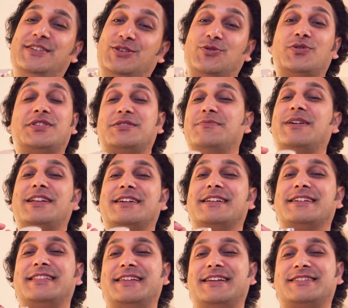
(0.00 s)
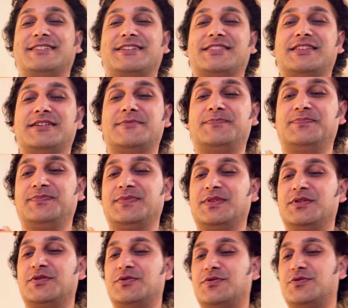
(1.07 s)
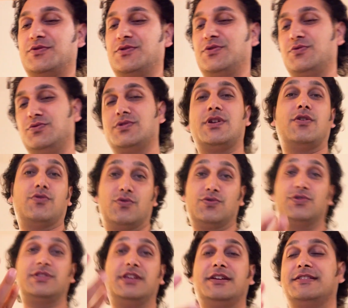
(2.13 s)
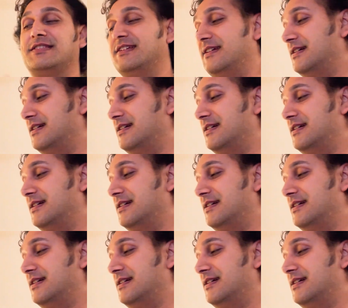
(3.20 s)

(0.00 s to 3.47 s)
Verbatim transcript: इसको इस्तेमाल करके देख सकते हैं और दूसरा और कुछ देखते हैं